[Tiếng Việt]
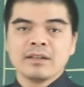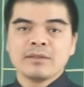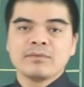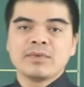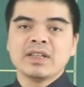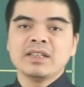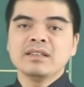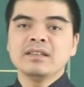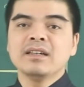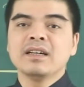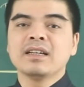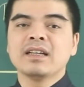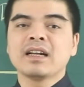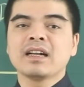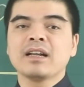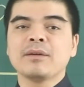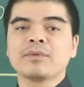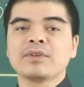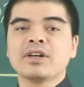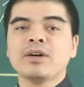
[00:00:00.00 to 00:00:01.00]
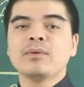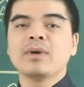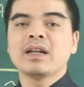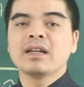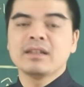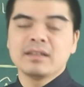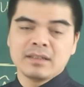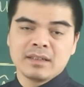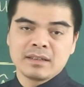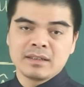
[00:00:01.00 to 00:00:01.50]
Với những người đang làm công
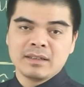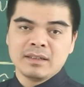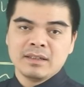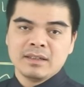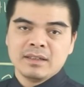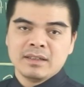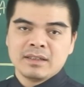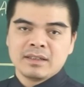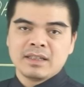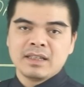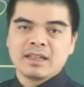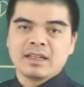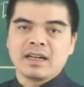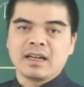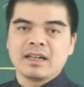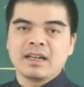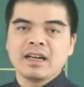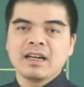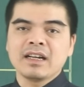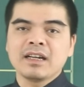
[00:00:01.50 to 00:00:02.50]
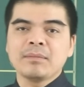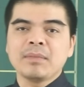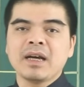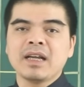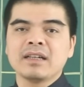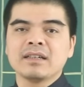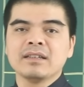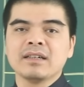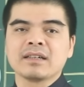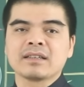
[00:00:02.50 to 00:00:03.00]
ăn lương thì khả năng các
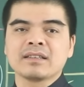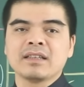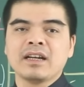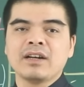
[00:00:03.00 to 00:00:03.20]
bạn được